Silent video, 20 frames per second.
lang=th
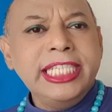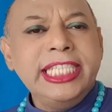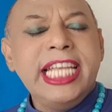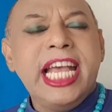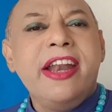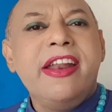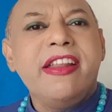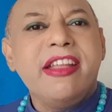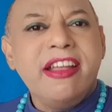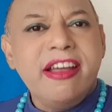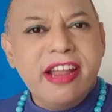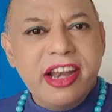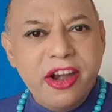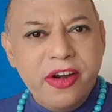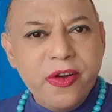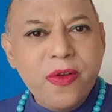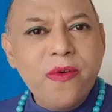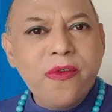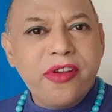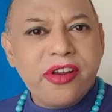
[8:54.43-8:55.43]
เจริญ
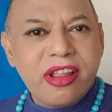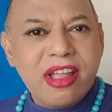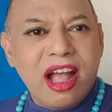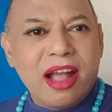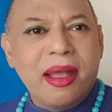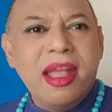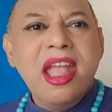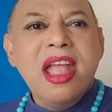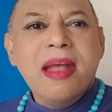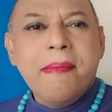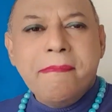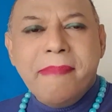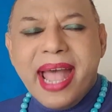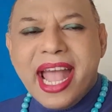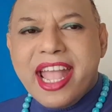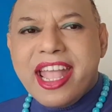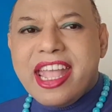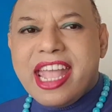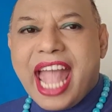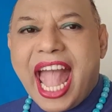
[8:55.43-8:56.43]
รุ่งเรือง
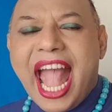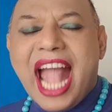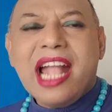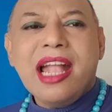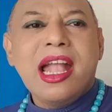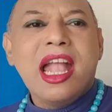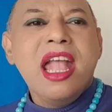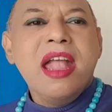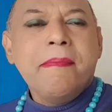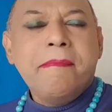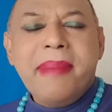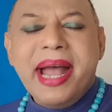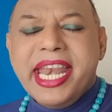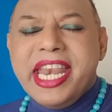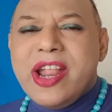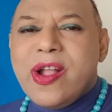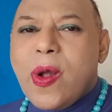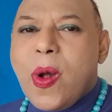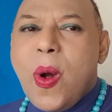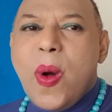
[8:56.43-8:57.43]
มั่งคั่งมั่
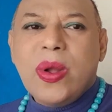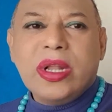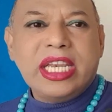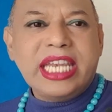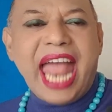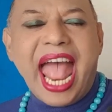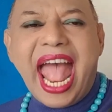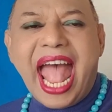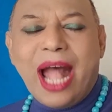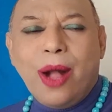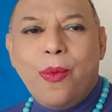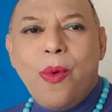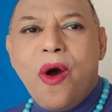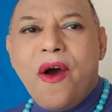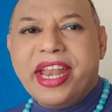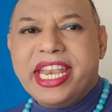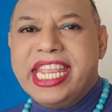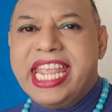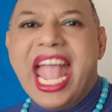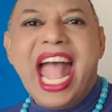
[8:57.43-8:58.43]
นคงถาว
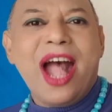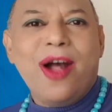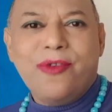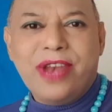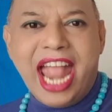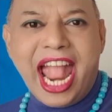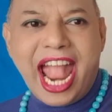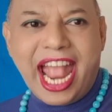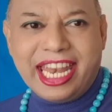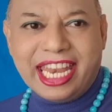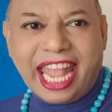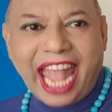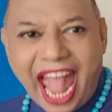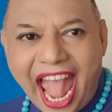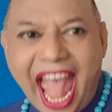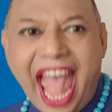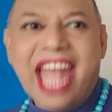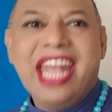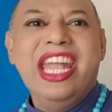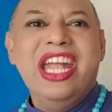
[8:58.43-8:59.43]
รยาวนาน
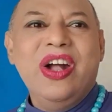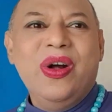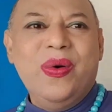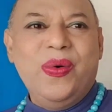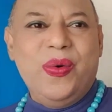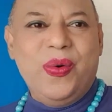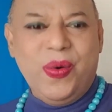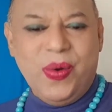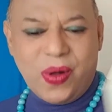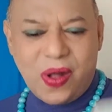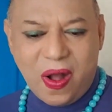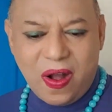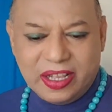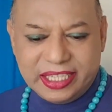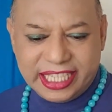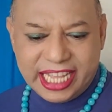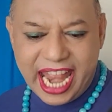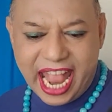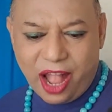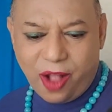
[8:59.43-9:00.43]
ค่ะโอ้โหขอ
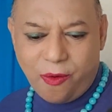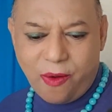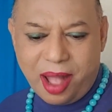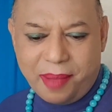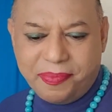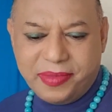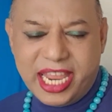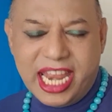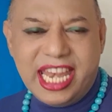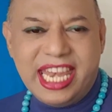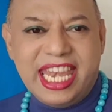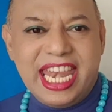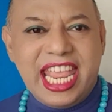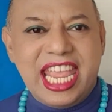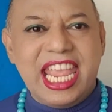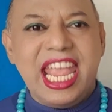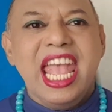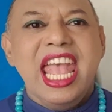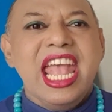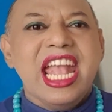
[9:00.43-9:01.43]
แสดงความยิน
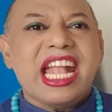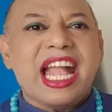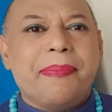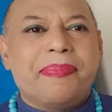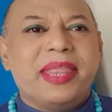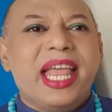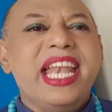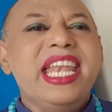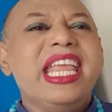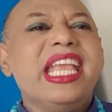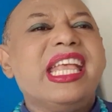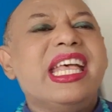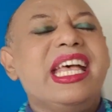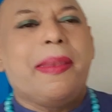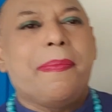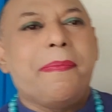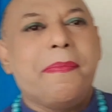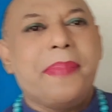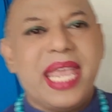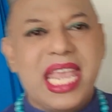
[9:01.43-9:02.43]
ดีกับท่านที่
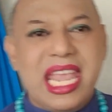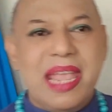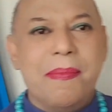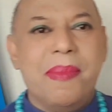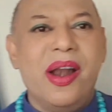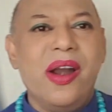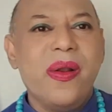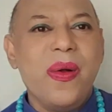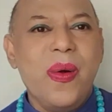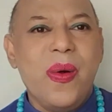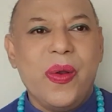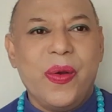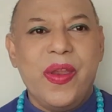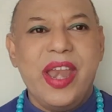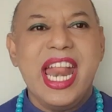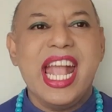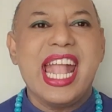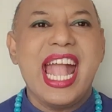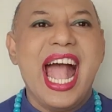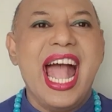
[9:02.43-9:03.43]
ดปีมะโรงด้ว
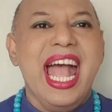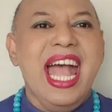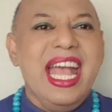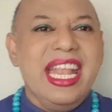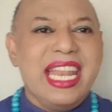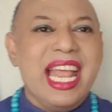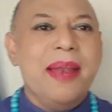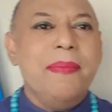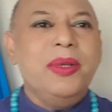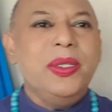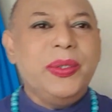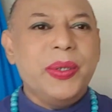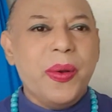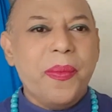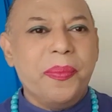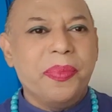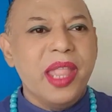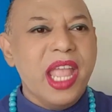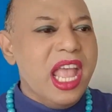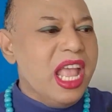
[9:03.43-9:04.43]
ยนะคะท่านผู้ช
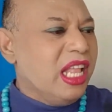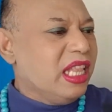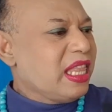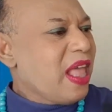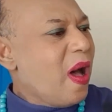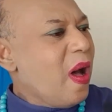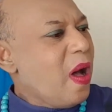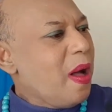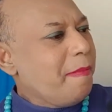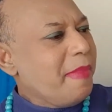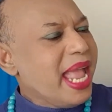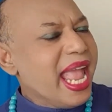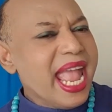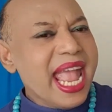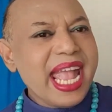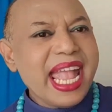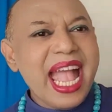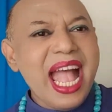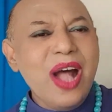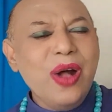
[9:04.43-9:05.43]
มต่อมา
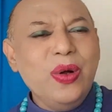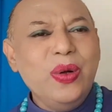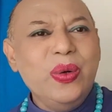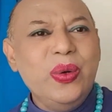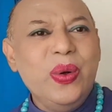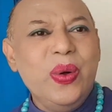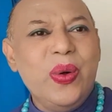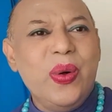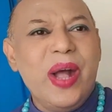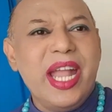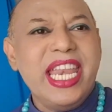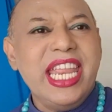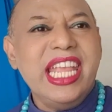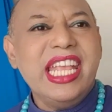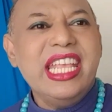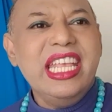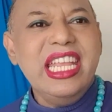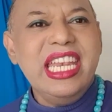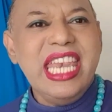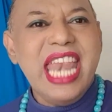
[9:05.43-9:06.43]
ค่ะโอ้โหอันนี้
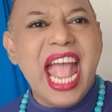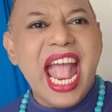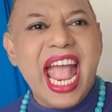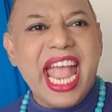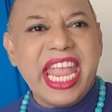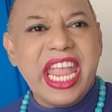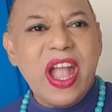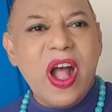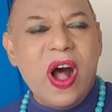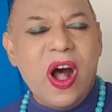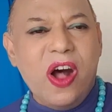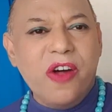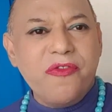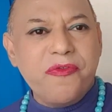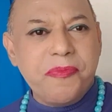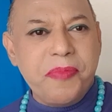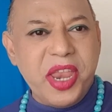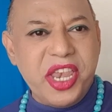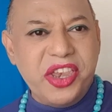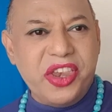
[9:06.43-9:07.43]
คือ Nine of
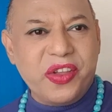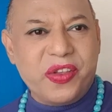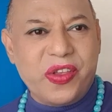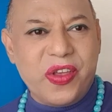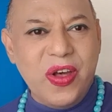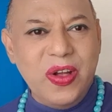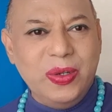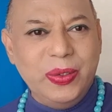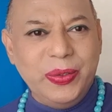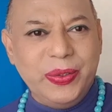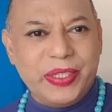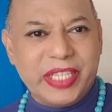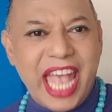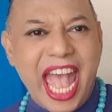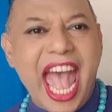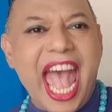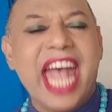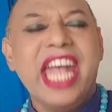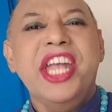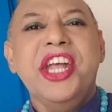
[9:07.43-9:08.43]
Pentacles
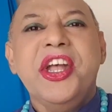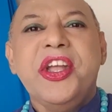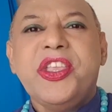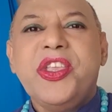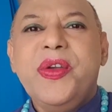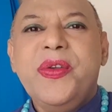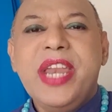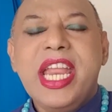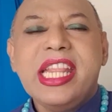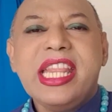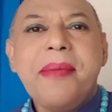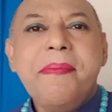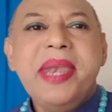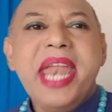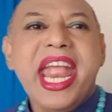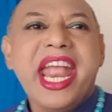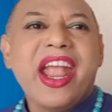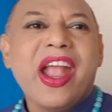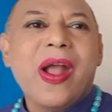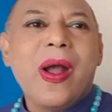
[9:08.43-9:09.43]
ค่ะอยู่ในตำแห
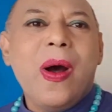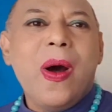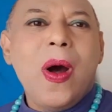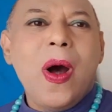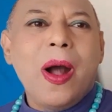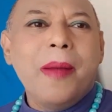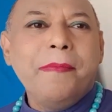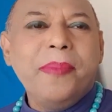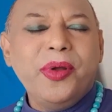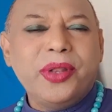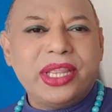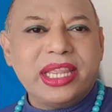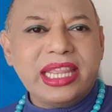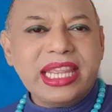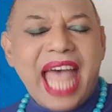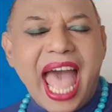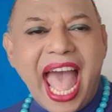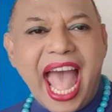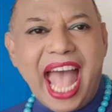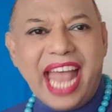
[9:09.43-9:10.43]
น่งของปุต
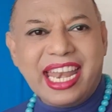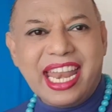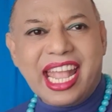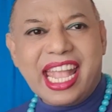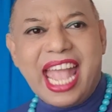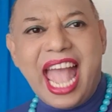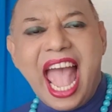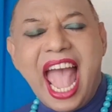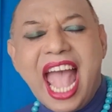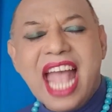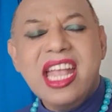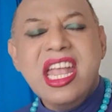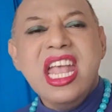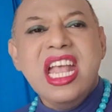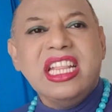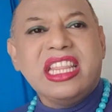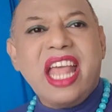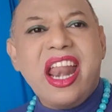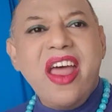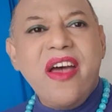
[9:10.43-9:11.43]
ตะนะคะ
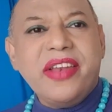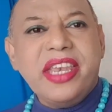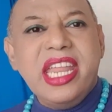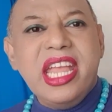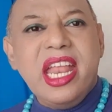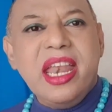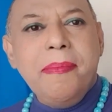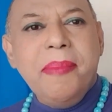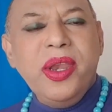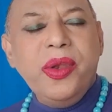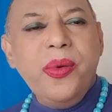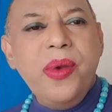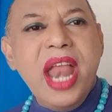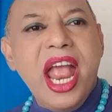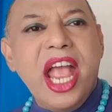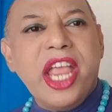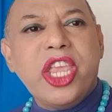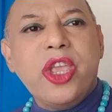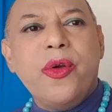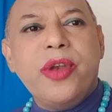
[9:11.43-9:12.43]
ตลอดเดือนมิถุ
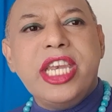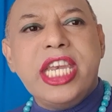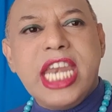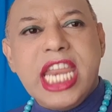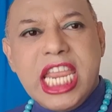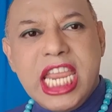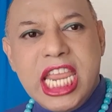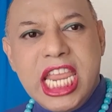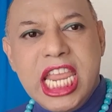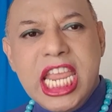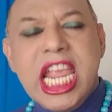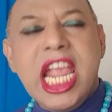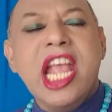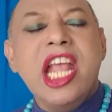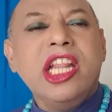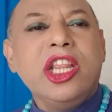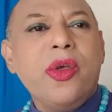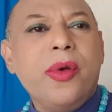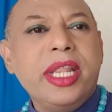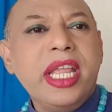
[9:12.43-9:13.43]
นายนนี้
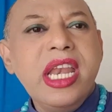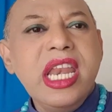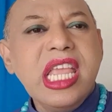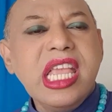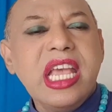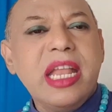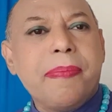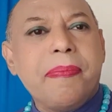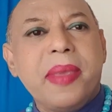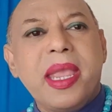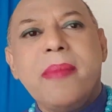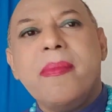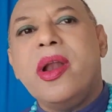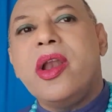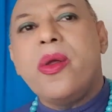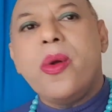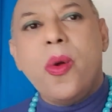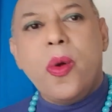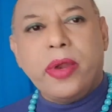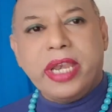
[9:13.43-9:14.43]
ตัวท่านที่เกิดปีมะ
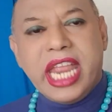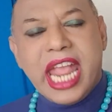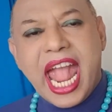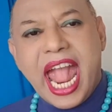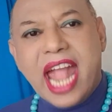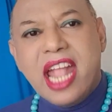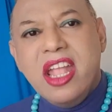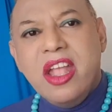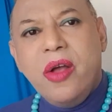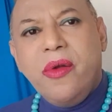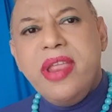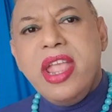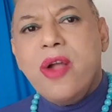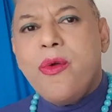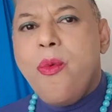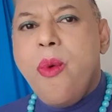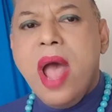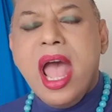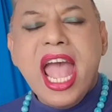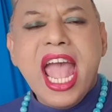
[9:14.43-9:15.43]
โรงเนี่ยเรียก
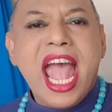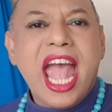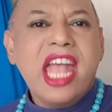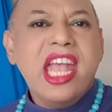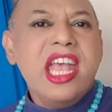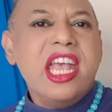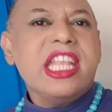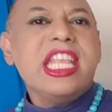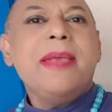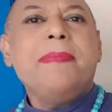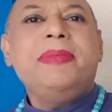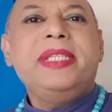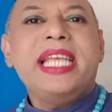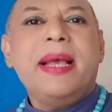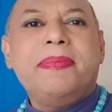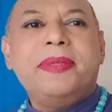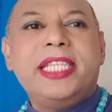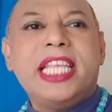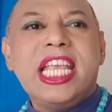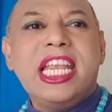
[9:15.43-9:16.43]
ว่าหยิบจั
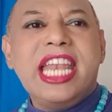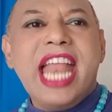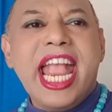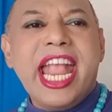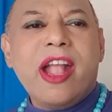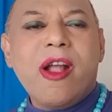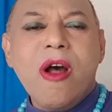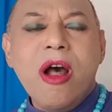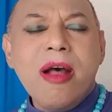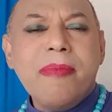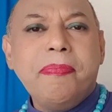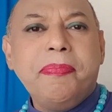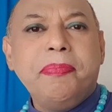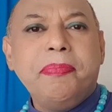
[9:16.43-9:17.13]
บสิ่งใดก็